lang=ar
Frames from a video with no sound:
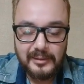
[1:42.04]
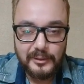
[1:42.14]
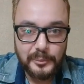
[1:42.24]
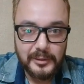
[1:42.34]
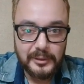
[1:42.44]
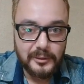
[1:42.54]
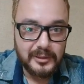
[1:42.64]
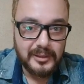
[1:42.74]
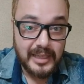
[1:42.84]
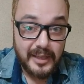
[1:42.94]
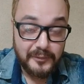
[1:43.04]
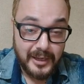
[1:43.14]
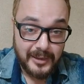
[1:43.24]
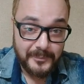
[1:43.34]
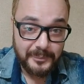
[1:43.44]
رب ضرة
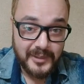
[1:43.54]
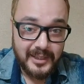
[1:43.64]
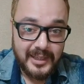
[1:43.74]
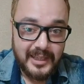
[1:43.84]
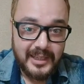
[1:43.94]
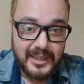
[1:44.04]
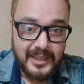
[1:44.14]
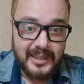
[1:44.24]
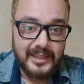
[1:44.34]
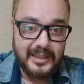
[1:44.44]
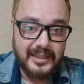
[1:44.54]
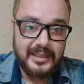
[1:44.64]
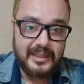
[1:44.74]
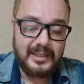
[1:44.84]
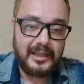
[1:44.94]
نافعة
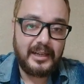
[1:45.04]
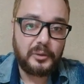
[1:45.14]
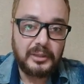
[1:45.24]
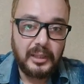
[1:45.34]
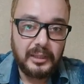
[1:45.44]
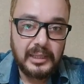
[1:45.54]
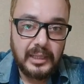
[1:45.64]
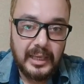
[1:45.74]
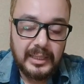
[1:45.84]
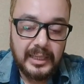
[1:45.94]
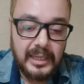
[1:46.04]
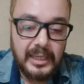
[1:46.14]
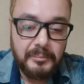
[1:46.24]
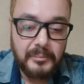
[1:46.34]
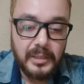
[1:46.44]
آه، لان انا كنت هطلع
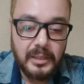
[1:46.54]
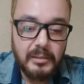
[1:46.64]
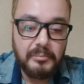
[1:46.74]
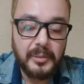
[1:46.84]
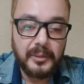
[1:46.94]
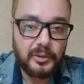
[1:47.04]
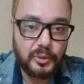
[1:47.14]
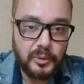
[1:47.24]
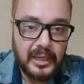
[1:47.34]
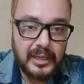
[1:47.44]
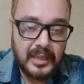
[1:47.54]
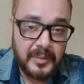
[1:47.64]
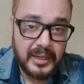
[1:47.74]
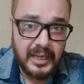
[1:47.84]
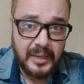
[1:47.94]
اتكلم آه، بمنظور انا
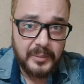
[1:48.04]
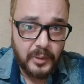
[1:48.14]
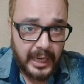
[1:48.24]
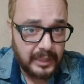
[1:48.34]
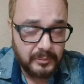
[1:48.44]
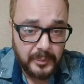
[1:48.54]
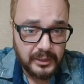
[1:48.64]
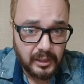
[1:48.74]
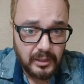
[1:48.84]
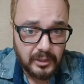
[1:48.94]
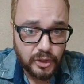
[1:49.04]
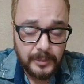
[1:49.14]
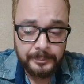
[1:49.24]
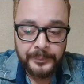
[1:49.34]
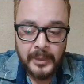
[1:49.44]
دايما كلامي واحد ما بيتغيرش
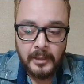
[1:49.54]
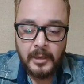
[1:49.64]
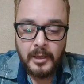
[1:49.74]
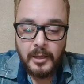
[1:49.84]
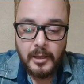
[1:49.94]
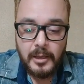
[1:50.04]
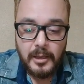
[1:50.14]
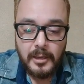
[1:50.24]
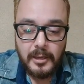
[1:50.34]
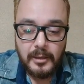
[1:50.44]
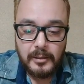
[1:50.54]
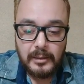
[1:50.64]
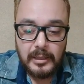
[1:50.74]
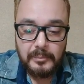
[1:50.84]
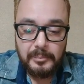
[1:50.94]

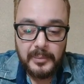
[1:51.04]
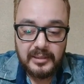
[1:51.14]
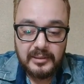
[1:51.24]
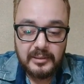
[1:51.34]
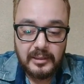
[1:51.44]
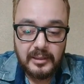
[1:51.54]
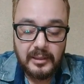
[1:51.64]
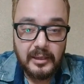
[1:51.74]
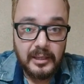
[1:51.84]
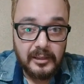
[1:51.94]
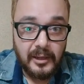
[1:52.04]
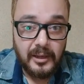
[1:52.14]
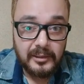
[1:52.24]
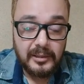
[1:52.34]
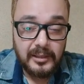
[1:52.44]
آه، بس
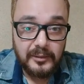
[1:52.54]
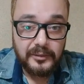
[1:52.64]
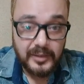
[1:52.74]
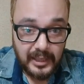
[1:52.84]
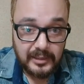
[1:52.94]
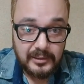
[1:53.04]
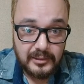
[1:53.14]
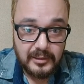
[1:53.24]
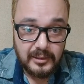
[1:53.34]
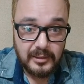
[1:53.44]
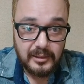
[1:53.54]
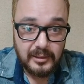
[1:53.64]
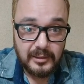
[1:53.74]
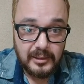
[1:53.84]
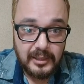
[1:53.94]
النهارده فرحت
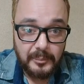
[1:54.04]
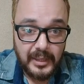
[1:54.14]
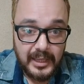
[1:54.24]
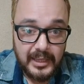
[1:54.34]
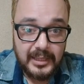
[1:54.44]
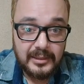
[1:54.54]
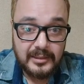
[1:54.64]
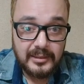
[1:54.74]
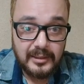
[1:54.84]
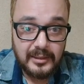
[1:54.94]
لما لقيت